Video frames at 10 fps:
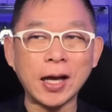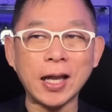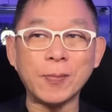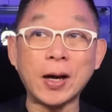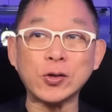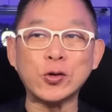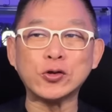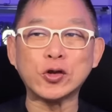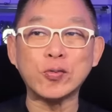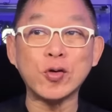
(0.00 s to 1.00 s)
alam at
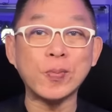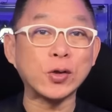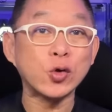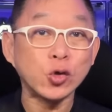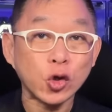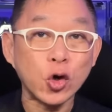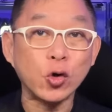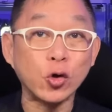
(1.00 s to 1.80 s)
gusto mong matuto,